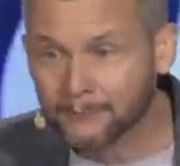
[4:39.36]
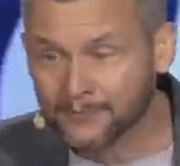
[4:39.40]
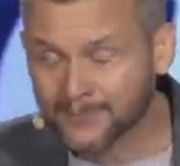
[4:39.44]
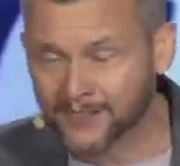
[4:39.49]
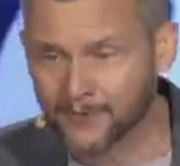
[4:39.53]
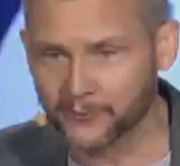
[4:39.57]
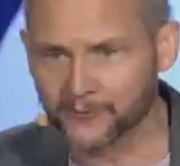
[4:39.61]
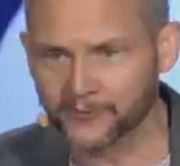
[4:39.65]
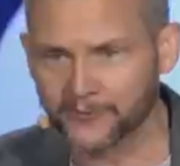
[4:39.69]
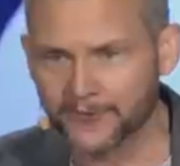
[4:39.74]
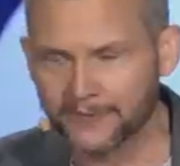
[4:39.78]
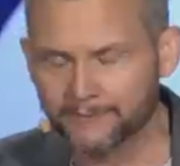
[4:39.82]

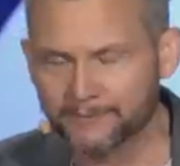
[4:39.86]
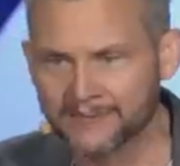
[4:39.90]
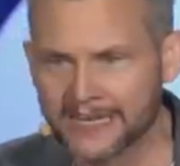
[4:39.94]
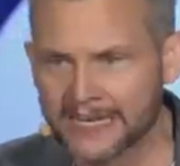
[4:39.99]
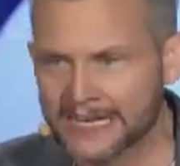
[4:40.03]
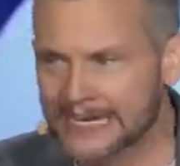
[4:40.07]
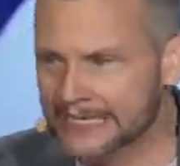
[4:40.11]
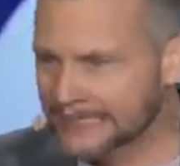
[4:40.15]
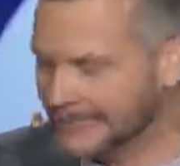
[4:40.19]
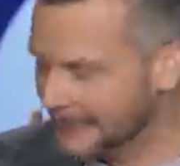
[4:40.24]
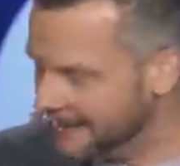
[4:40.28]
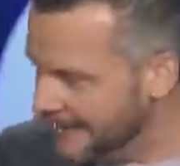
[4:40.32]
abdriften
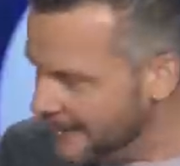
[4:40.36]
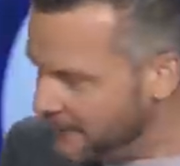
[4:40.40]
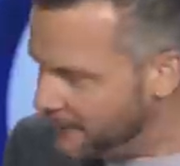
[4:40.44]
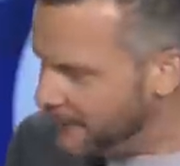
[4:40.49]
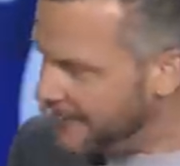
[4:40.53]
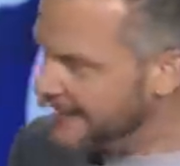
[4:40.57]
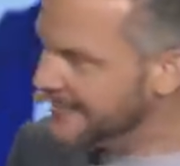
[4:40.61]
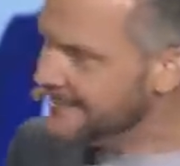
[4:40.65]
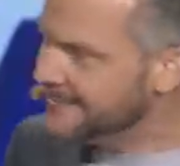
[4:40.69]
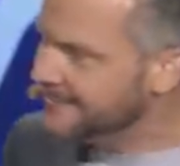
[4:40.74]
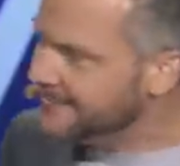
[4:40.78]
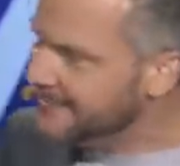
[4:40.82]
dann
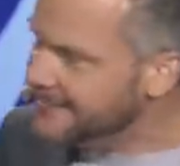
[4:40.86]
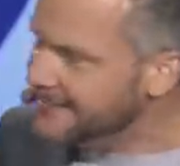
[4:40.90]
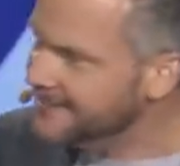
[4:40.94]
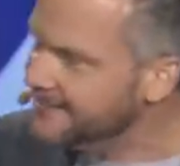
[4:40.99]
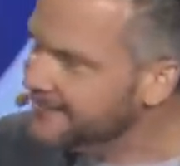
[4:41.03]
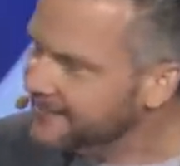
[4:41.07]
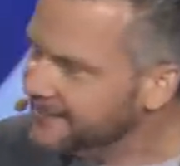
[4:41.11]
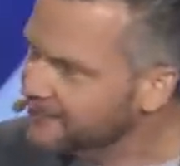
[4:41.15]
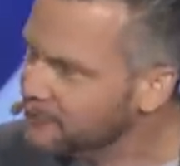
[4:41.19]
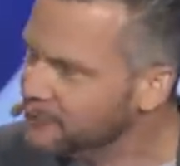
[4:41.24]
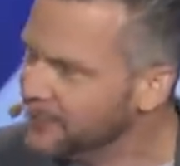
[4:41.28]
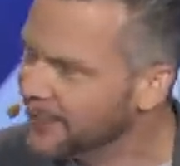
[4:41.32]
entwickeln die in
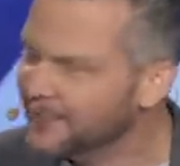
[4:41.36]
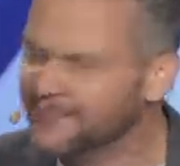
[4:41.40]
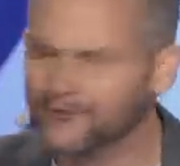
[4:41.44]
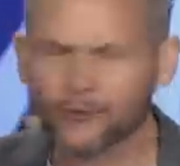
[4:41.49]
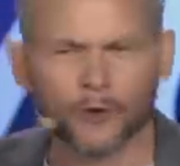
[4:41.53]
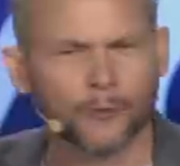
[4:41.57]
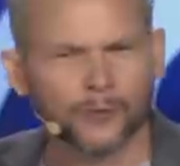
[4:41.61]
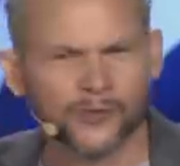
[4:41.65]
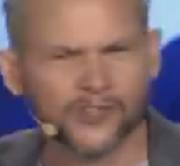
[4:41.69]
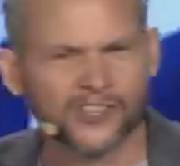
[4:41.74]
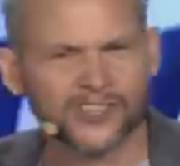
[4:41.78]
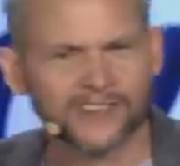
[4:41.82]
sich so ein ganz
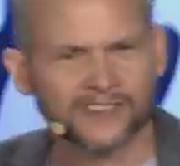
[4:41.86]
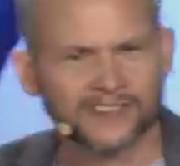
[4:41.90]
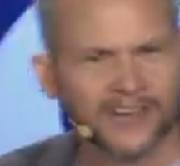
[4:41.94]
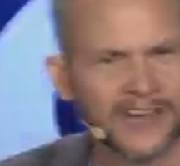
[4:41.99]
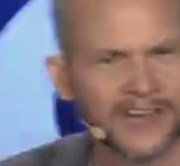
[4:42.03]
komisches